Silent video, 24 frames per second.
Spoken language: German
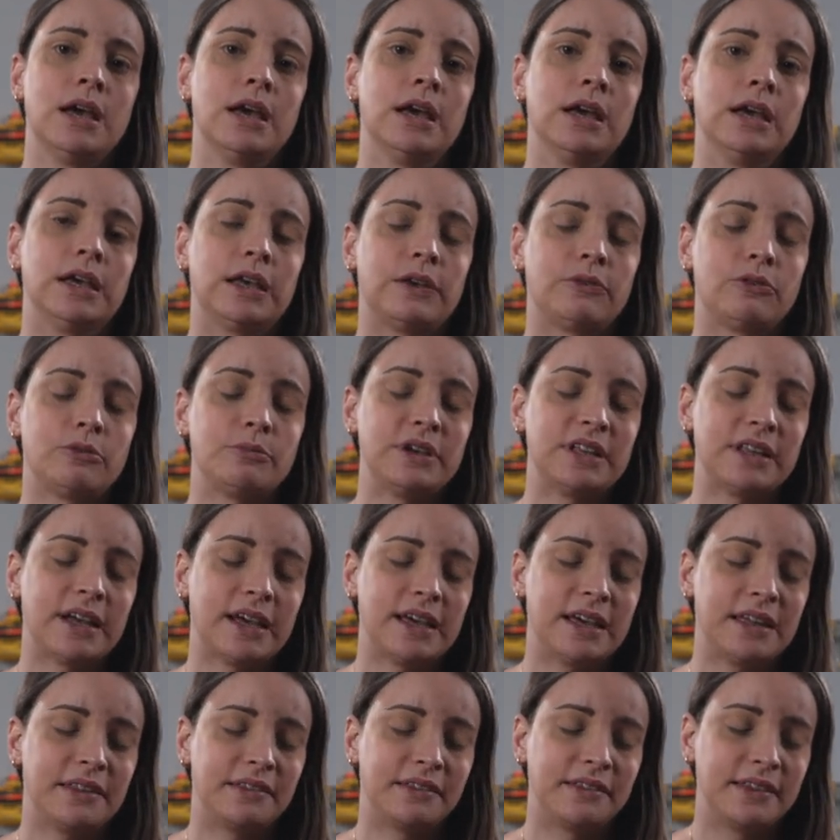Ich würde mich
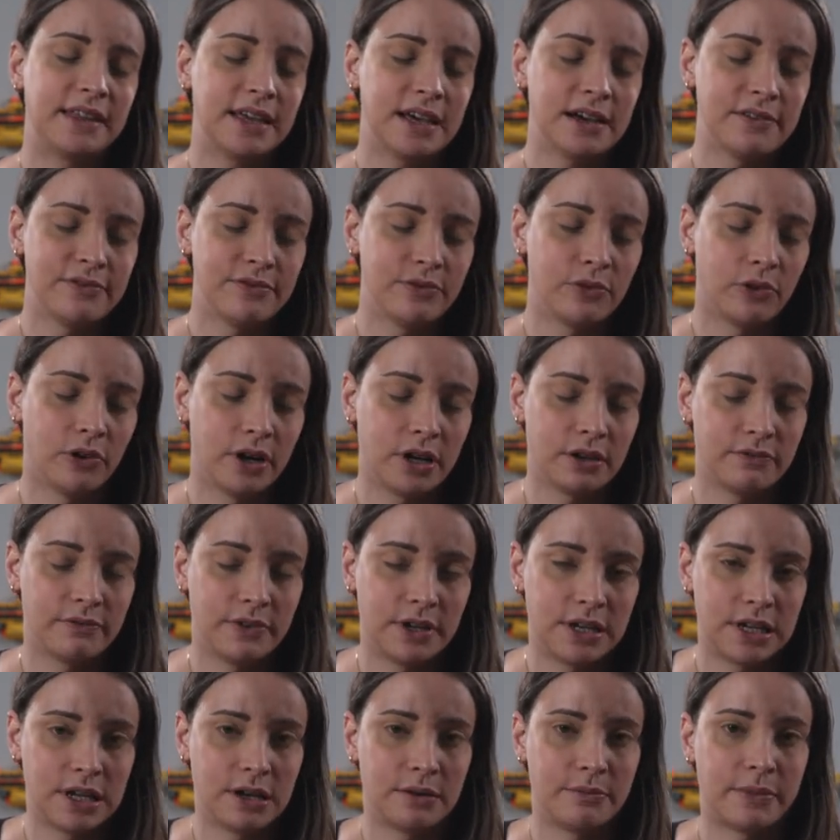daher sehr freuen,
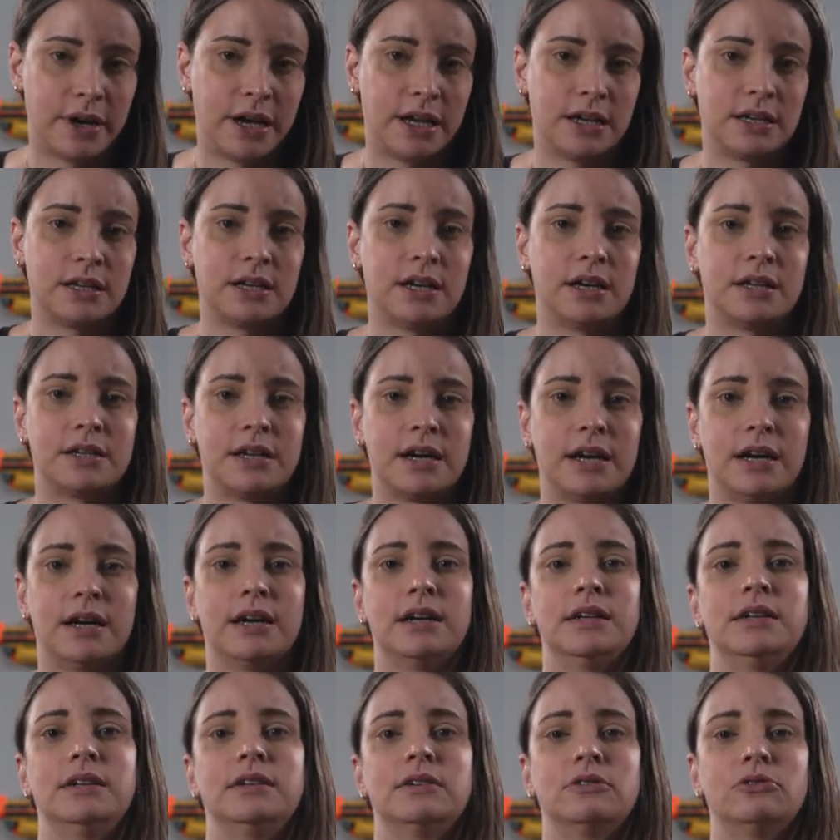wenn ihr meinen
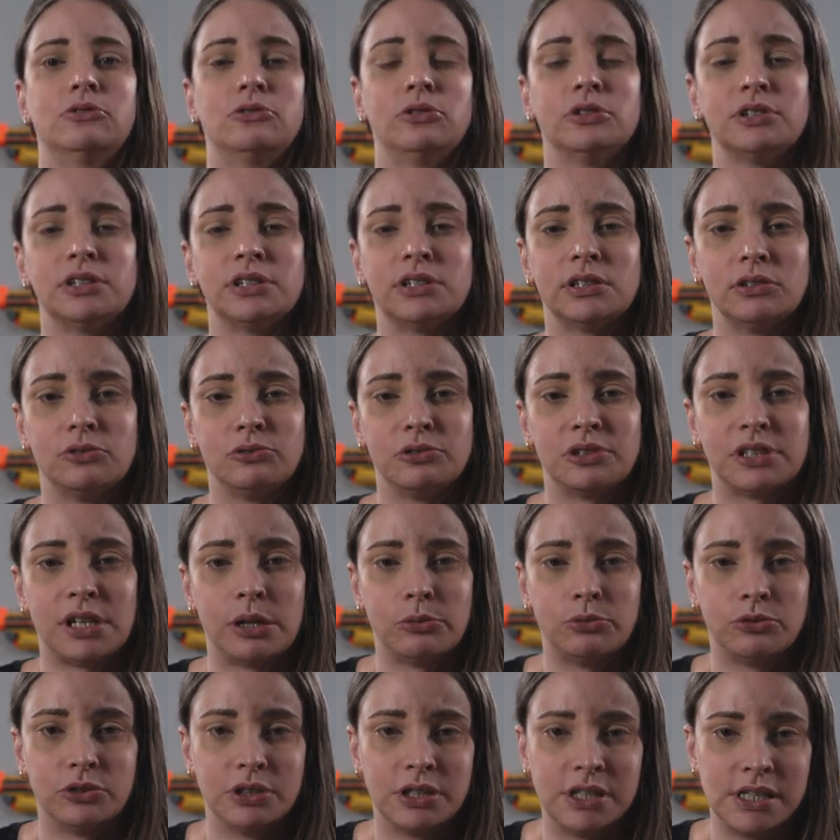Kanal kostenlos
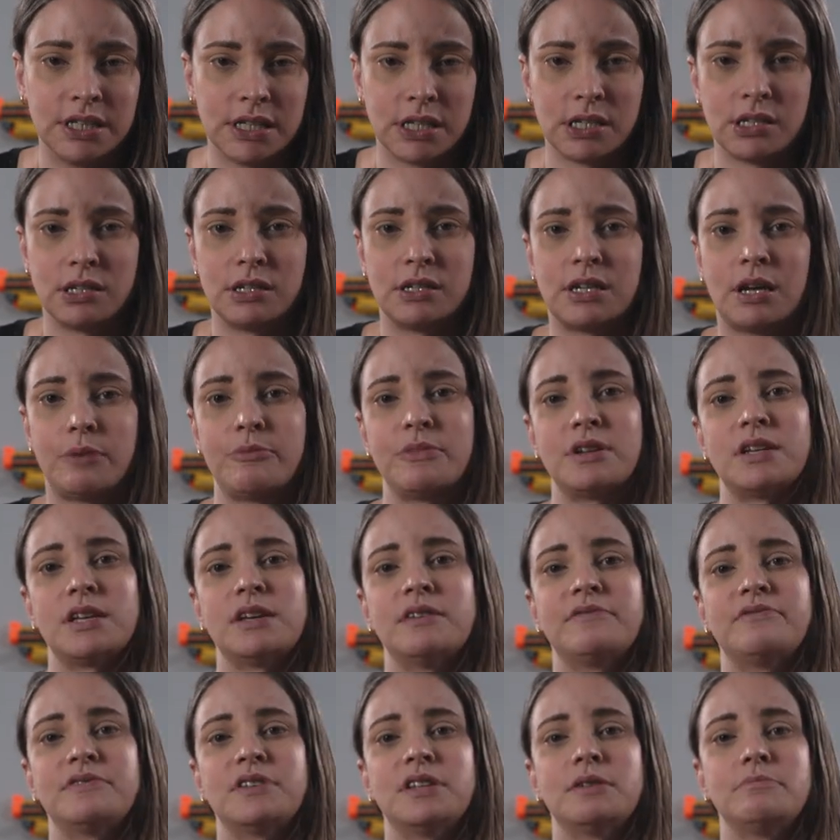abonniert. Damit
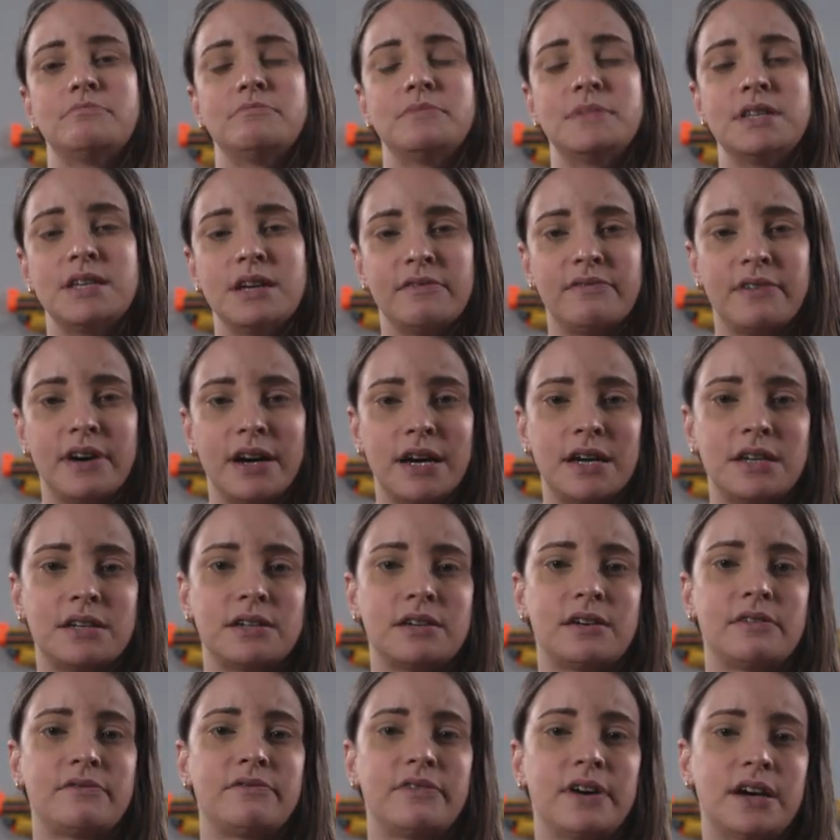helft ihr mir
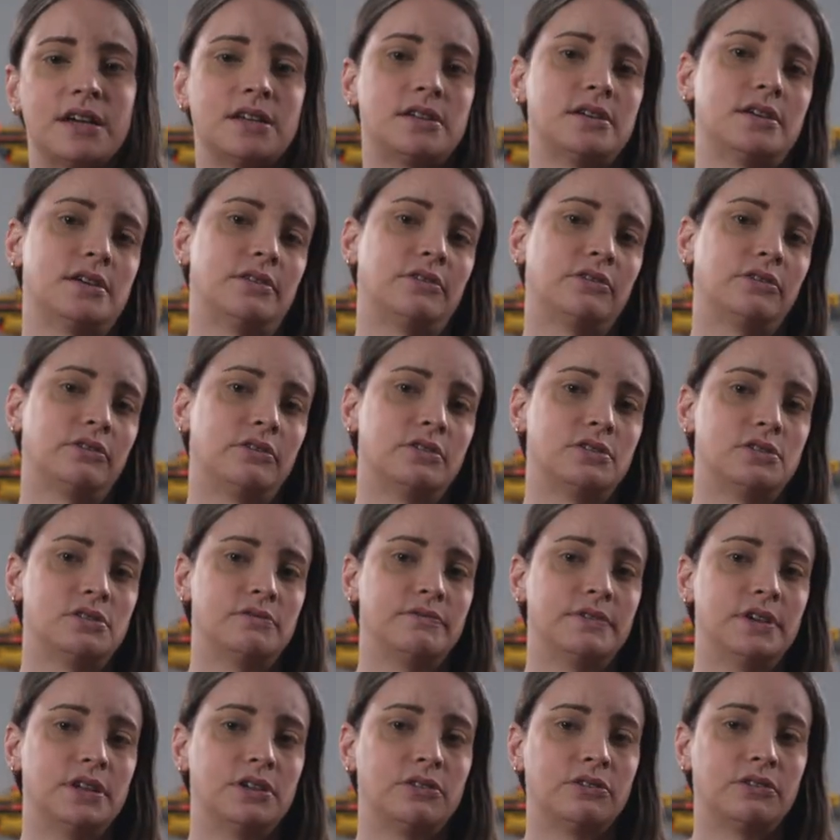weiter, weiterhin solche
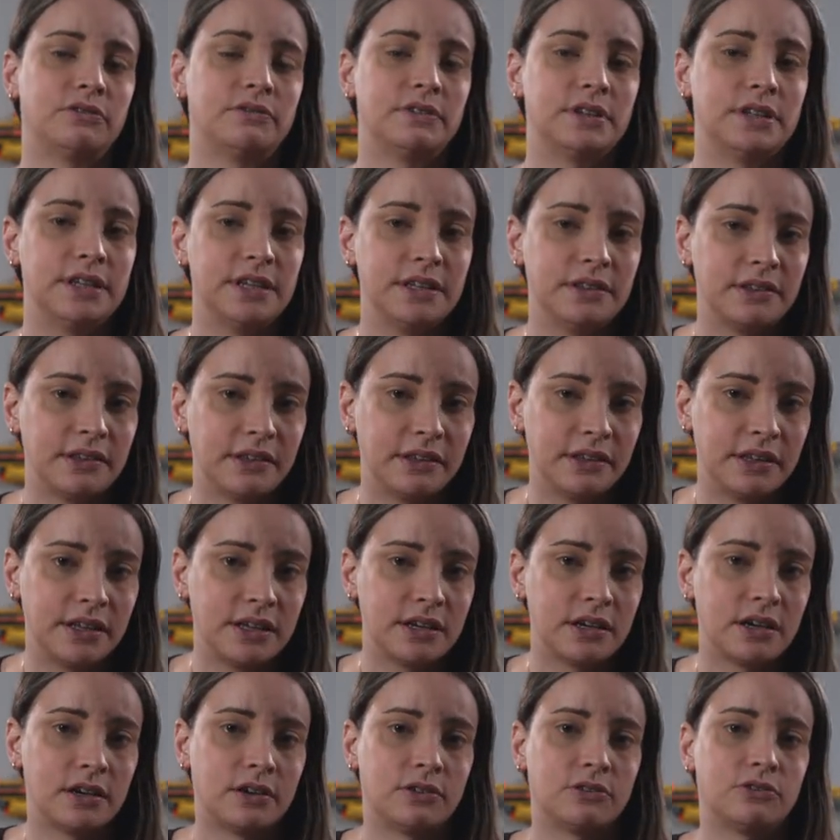Videos wie dieses
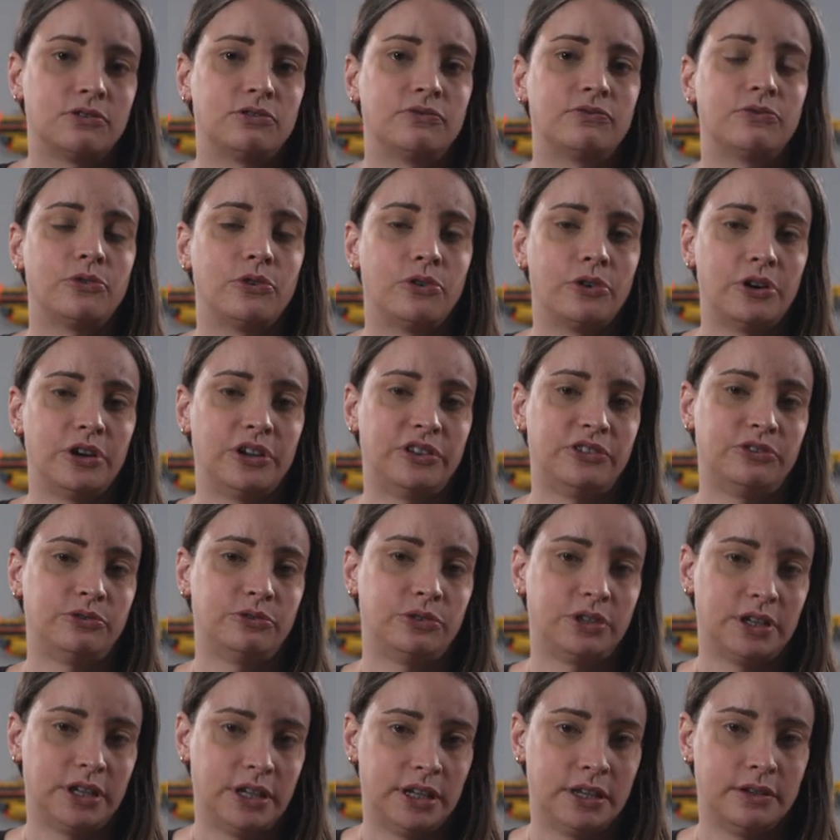hier für euch zu
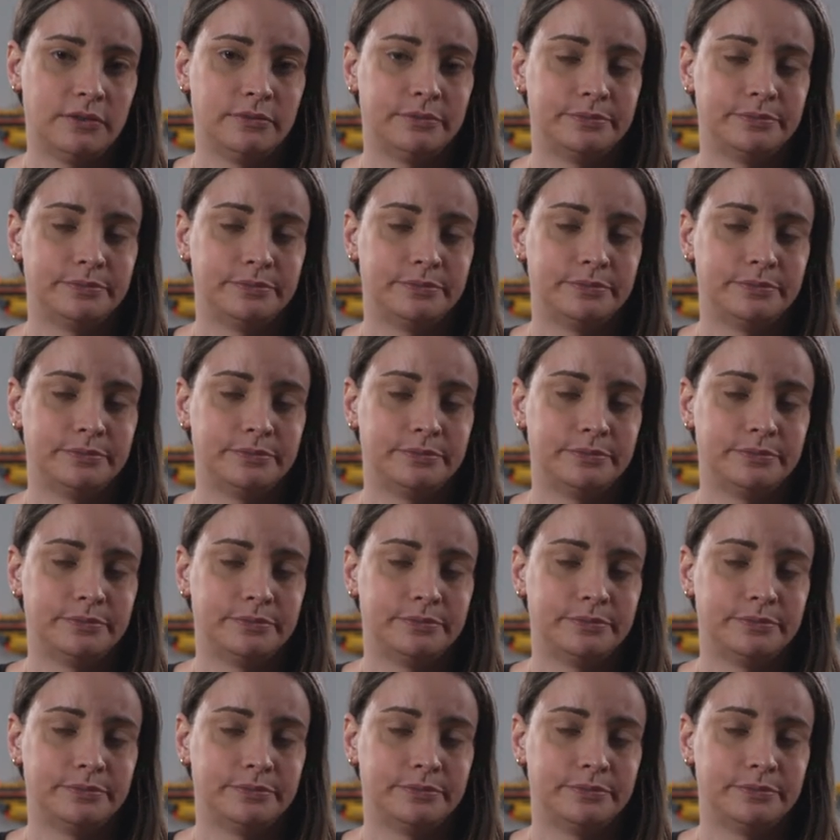drehen.